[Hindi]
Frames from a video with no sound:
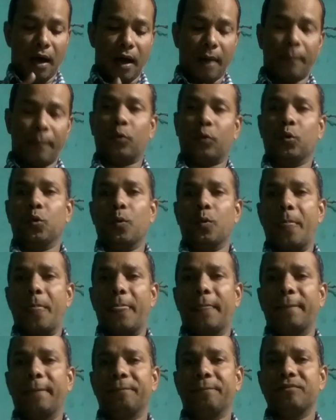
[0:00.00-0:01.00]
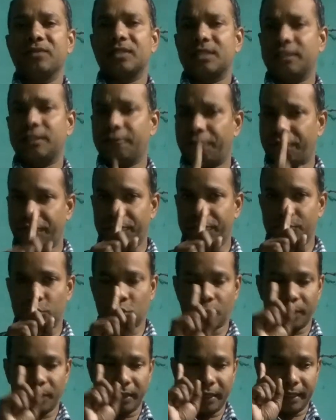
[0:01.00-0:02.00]
आपको सिर्फ
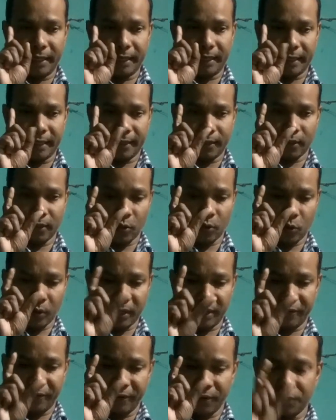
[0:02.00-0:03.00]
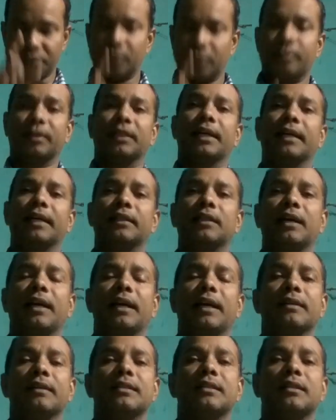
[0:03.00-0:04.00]
जो हमने एक और डेफिनेशन बताया था
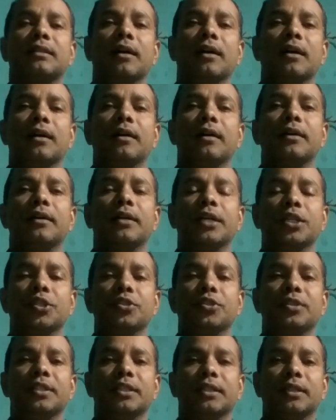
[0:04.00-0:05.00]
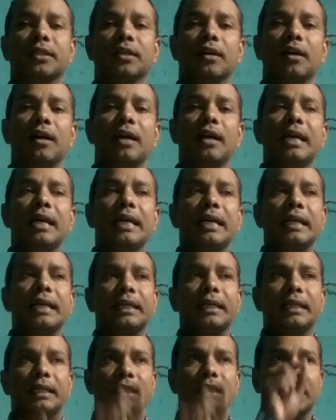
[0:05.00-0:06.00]
इसका कंटिन्यूटी का
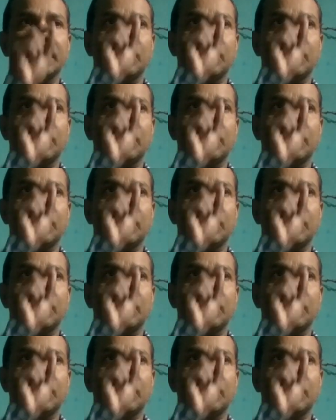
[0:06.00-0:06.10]
कि